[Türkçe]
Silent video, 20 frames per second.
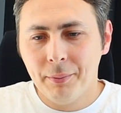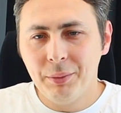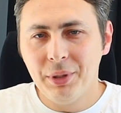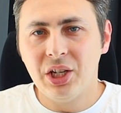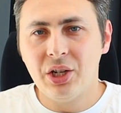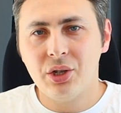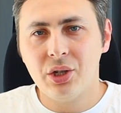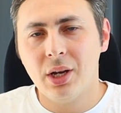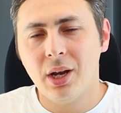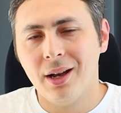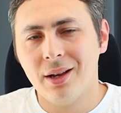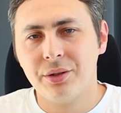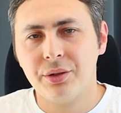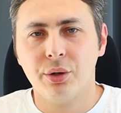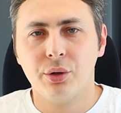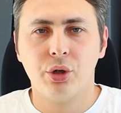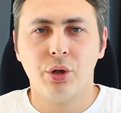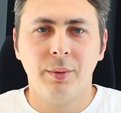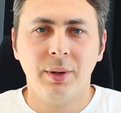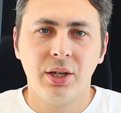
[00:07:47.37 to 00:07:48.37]
Bir kişi
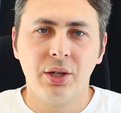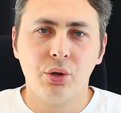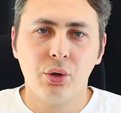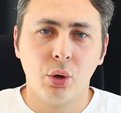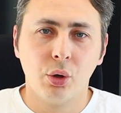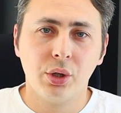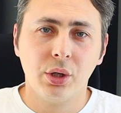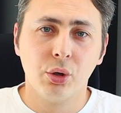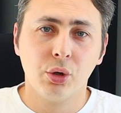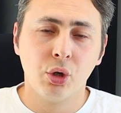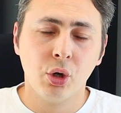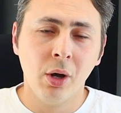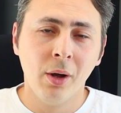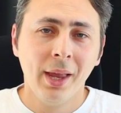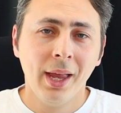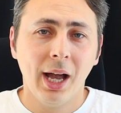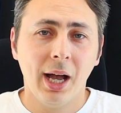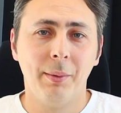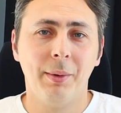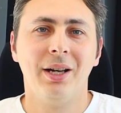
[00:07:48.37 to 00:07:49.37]
az çalışıyor, bir kişi çok
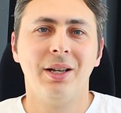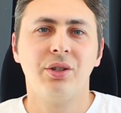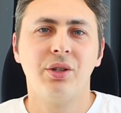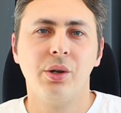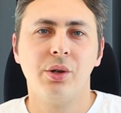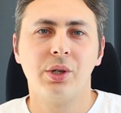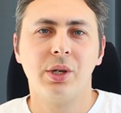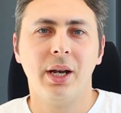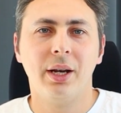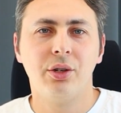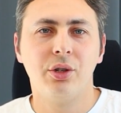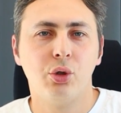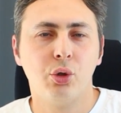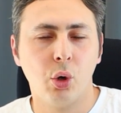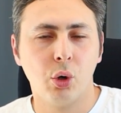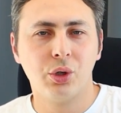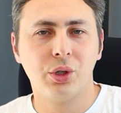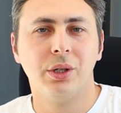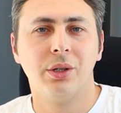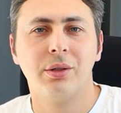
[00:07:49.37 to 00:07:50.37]
çalışıyor ama az çalışan kişi
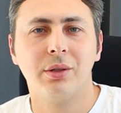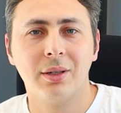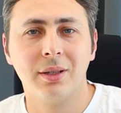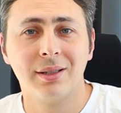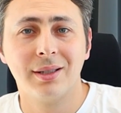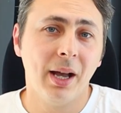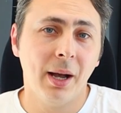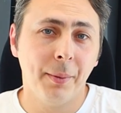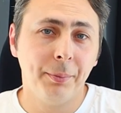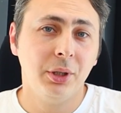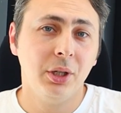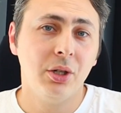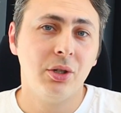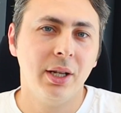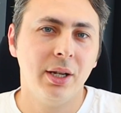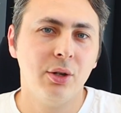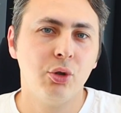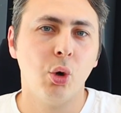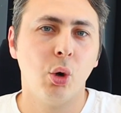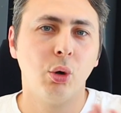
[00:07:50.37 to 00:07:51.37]
çok çalıştığını ve yaptığı
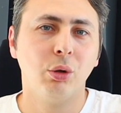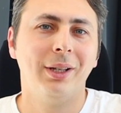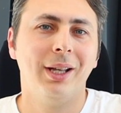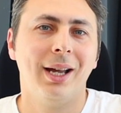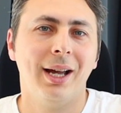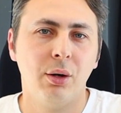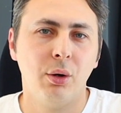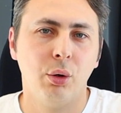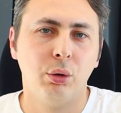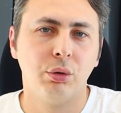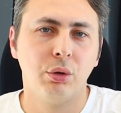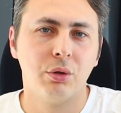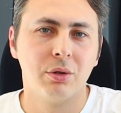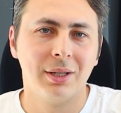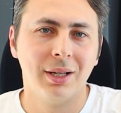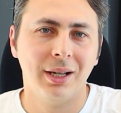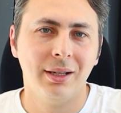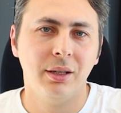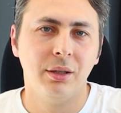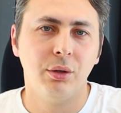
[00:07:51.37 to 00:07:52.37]
işlerin çok değerli olduğunu
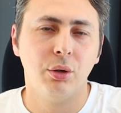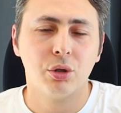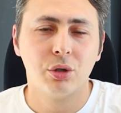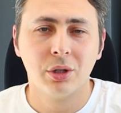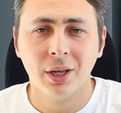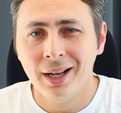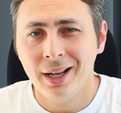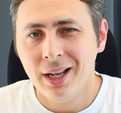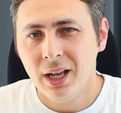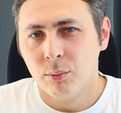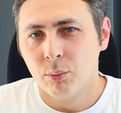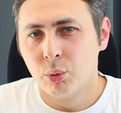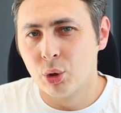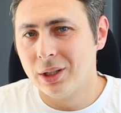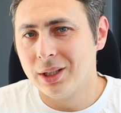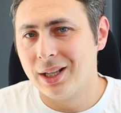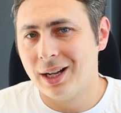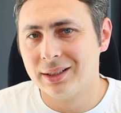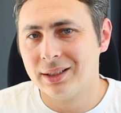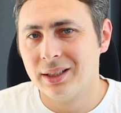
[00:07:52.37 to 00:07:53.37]
zannediyorsa
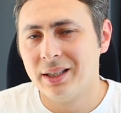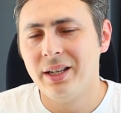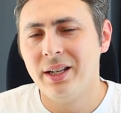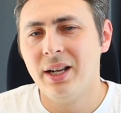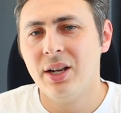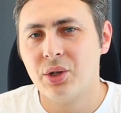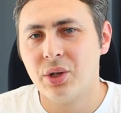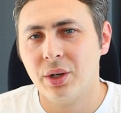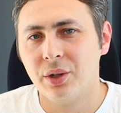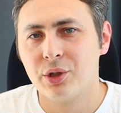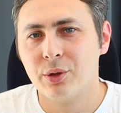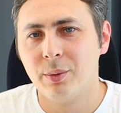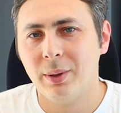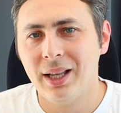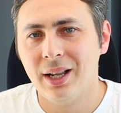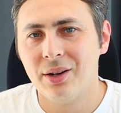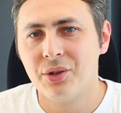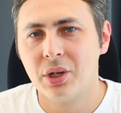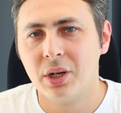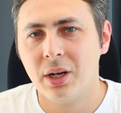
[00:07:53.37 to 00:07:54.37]
buralarda da yine
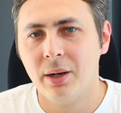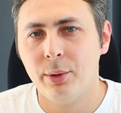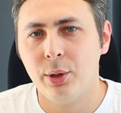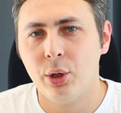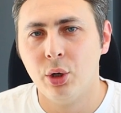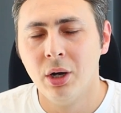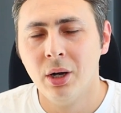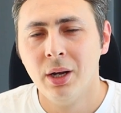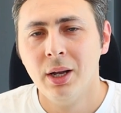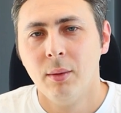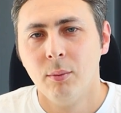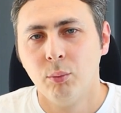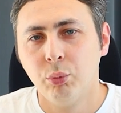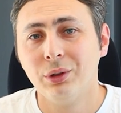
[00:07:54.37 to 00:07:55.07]
çalışmalar çıkabiliyor.